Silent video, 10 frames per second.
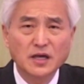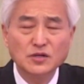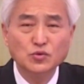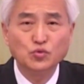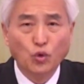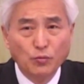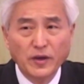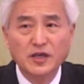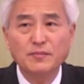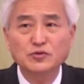얘기는
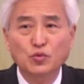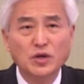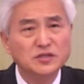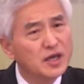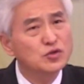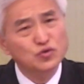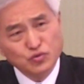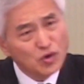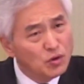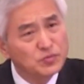욥에게만 속한 얘기일
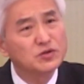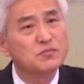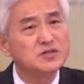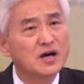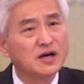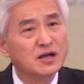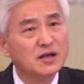수가 없는 겁니다.